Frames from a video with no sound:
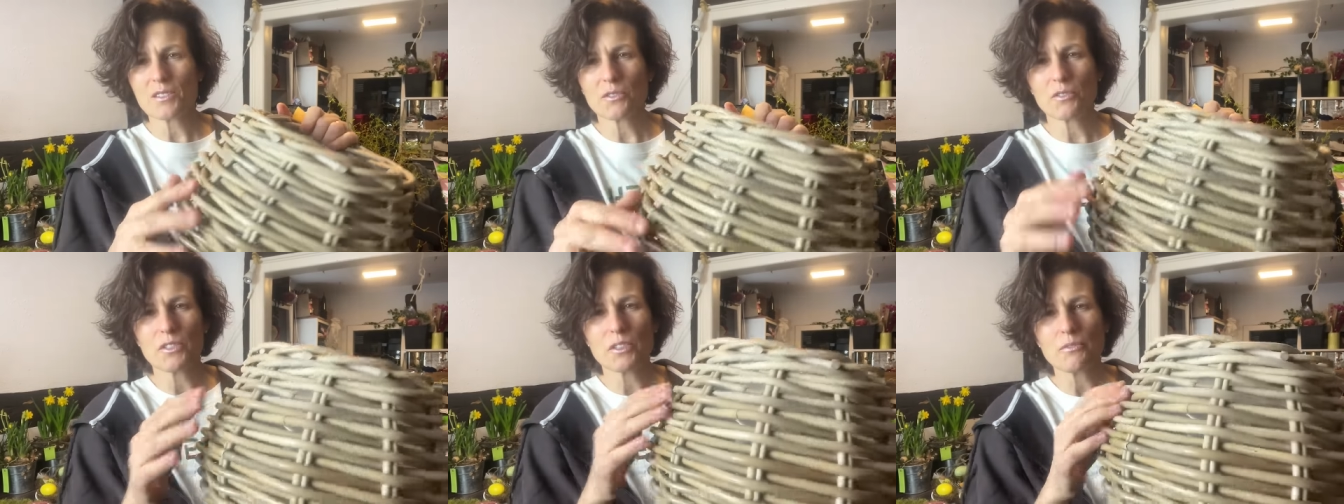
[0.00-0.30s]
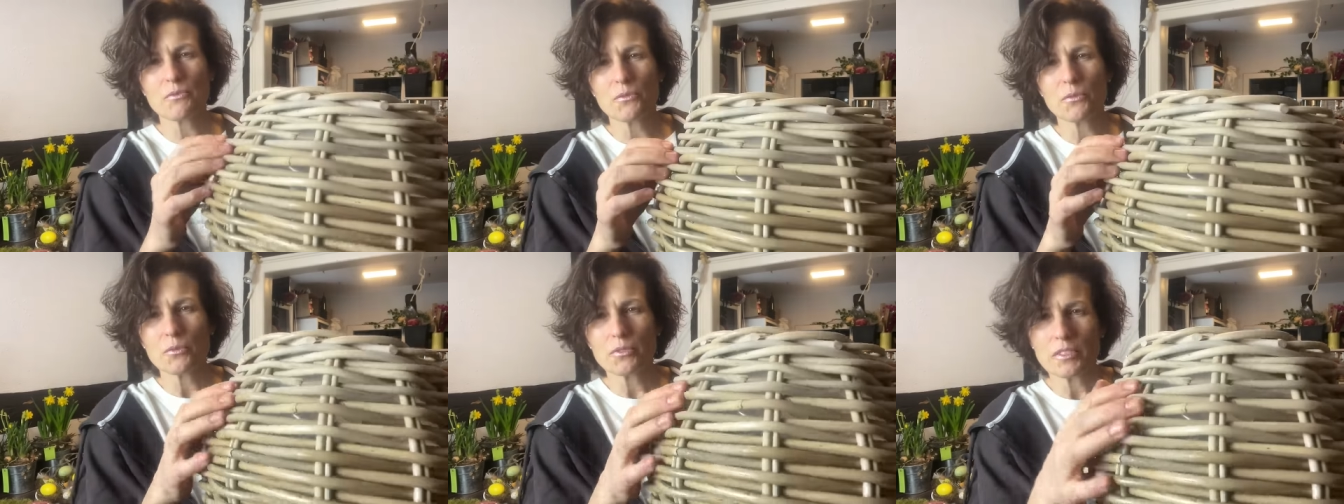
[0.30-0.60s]
so
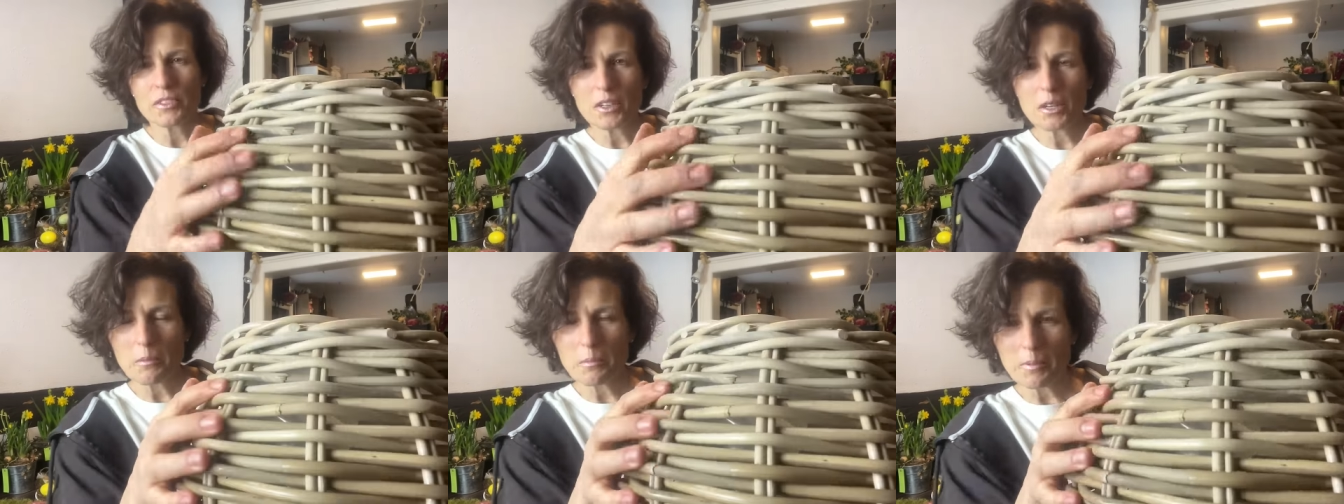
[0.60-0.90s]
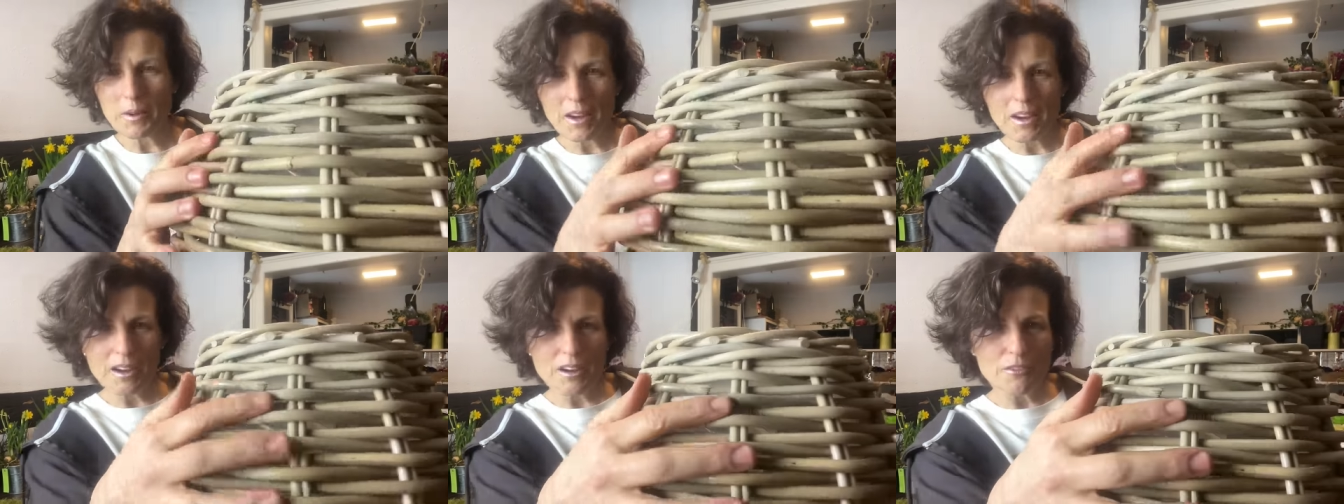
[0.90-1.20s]
eine
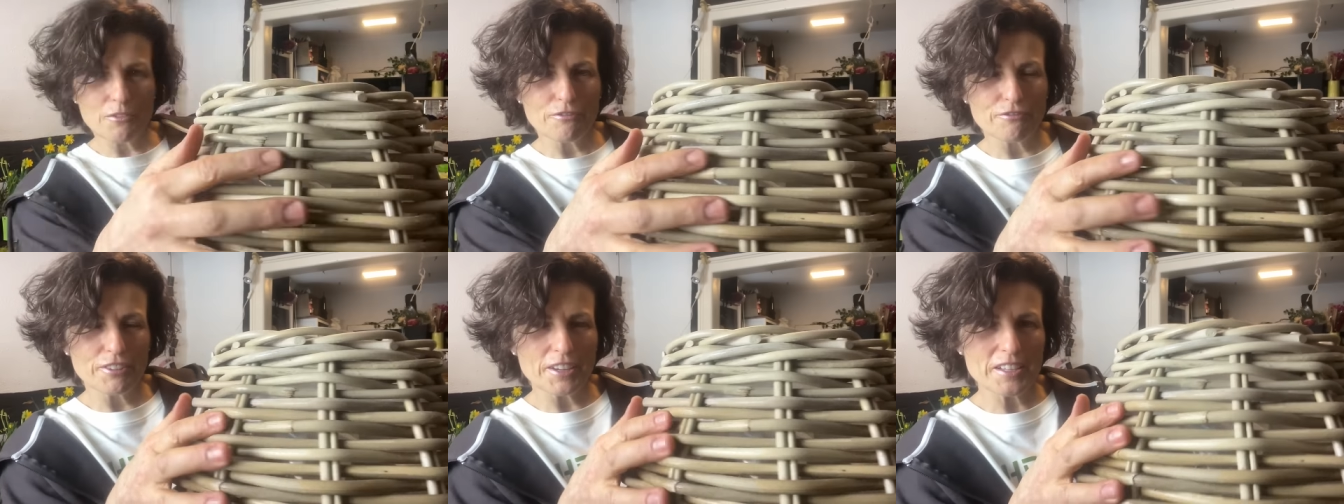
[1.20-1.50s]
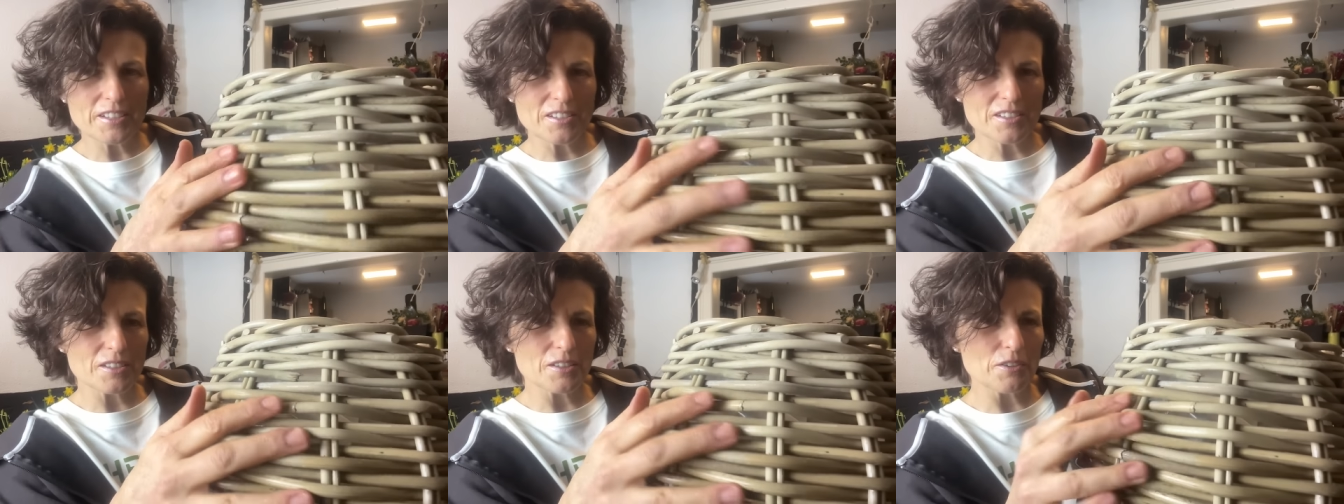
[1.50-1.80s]
wunderbar
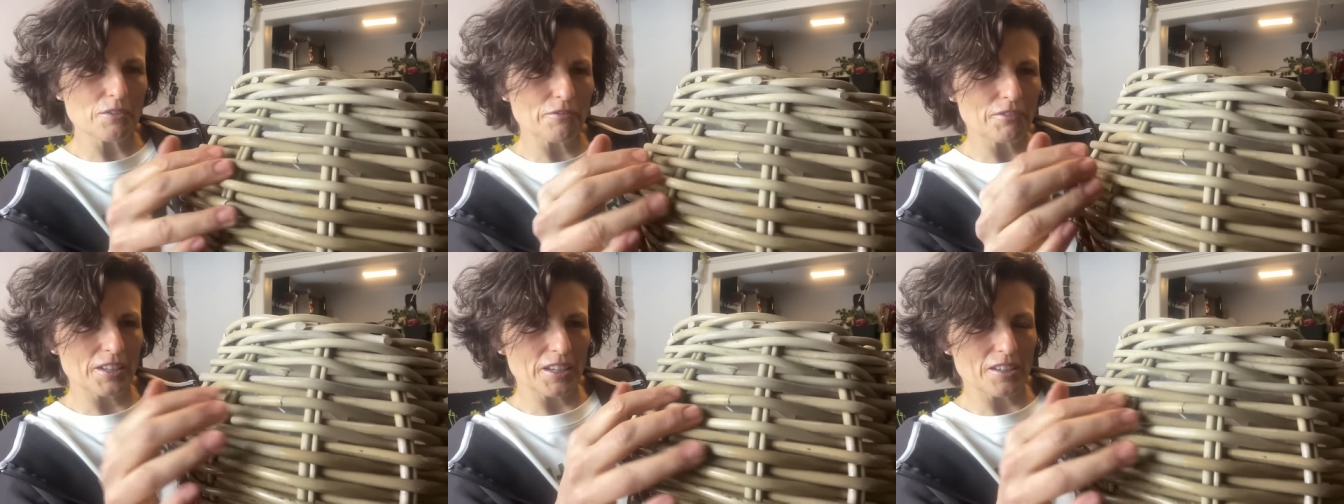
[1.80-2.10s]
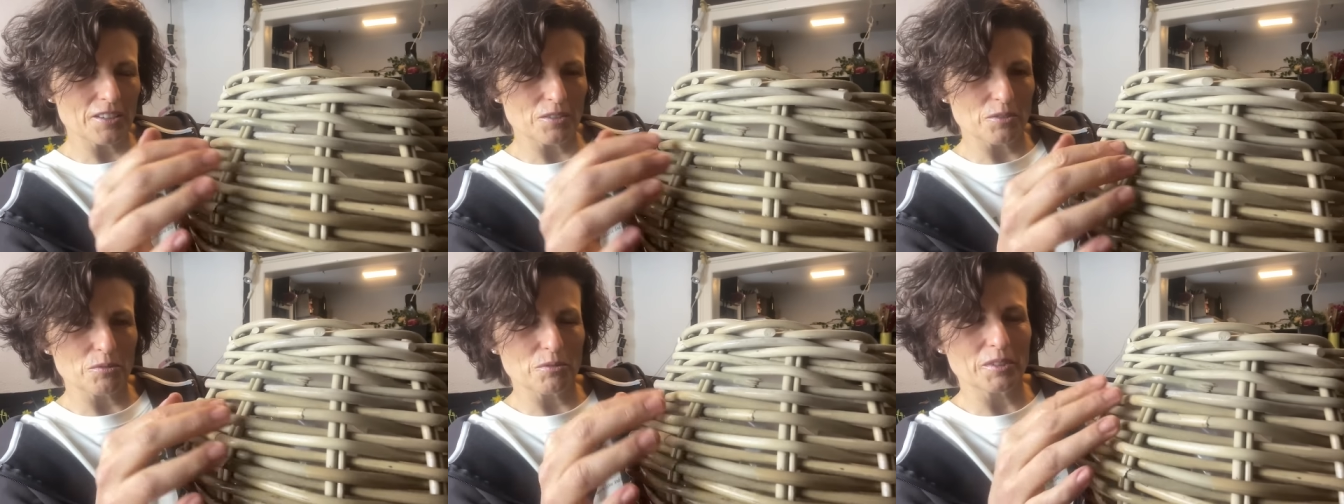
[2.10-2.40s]
feste
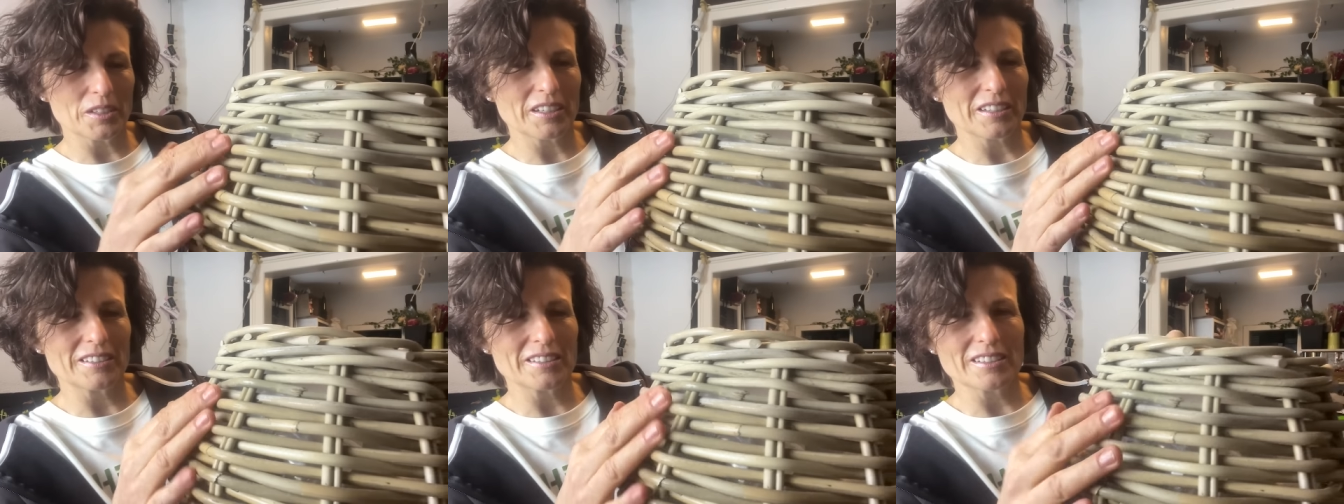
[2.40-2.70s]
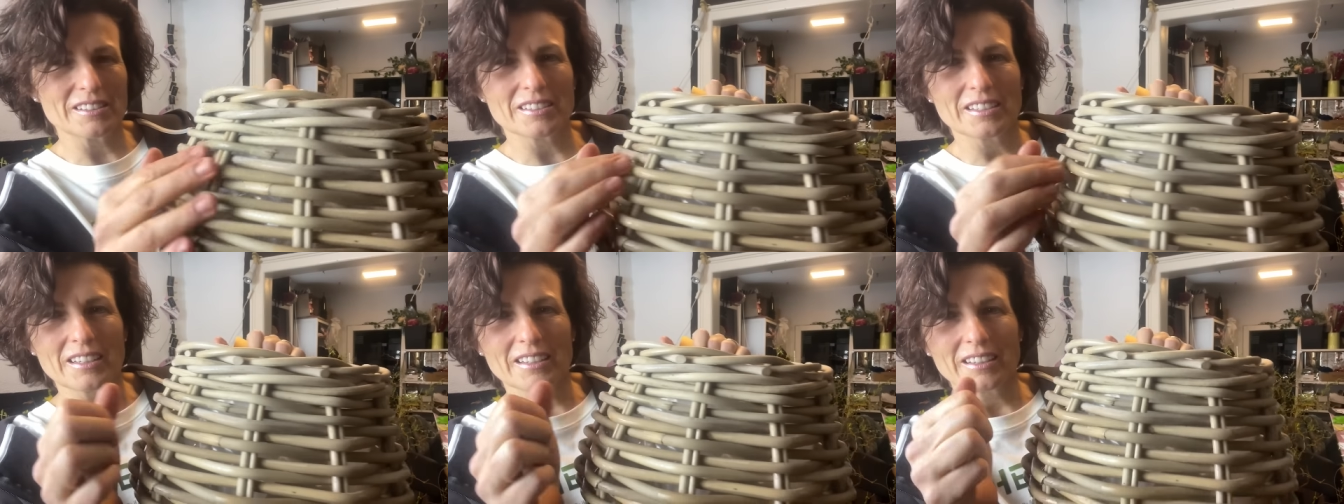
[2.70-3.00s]
Flechtung, ja, die
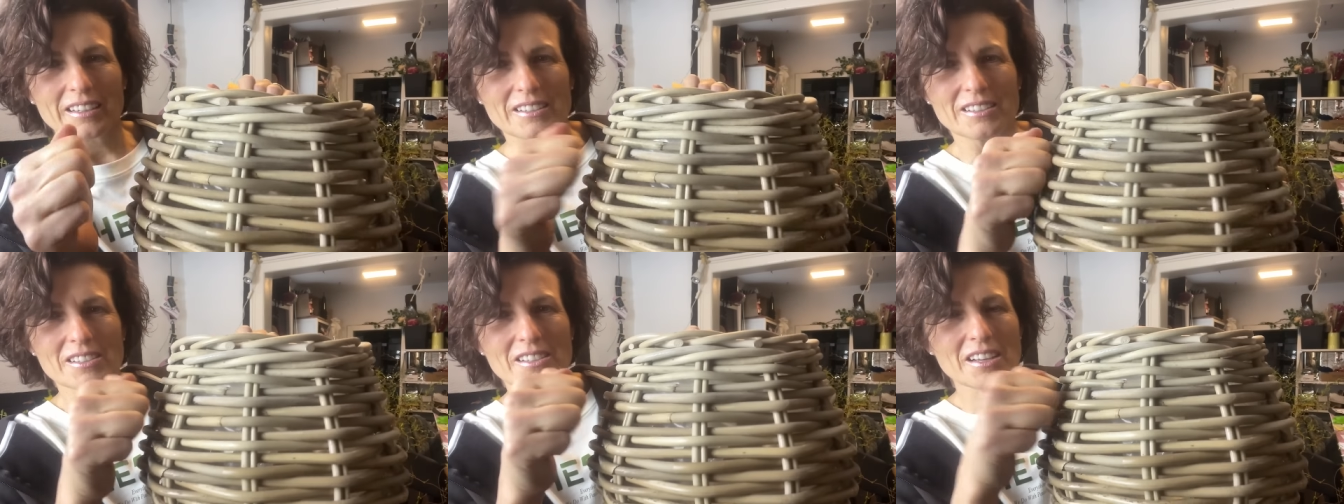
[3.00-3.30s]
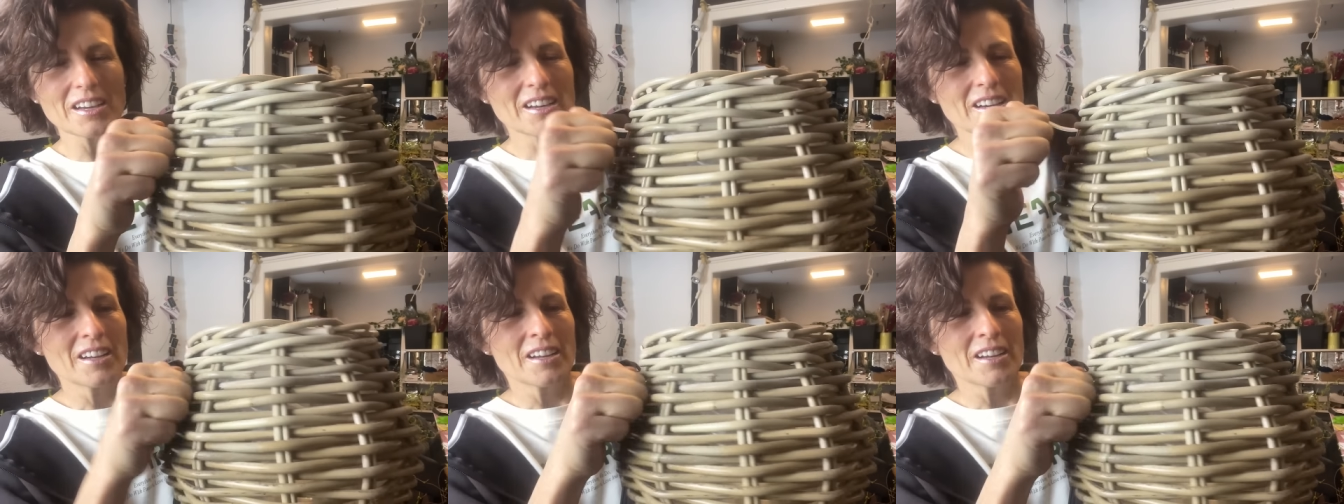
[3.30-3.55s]
ist ja ganz,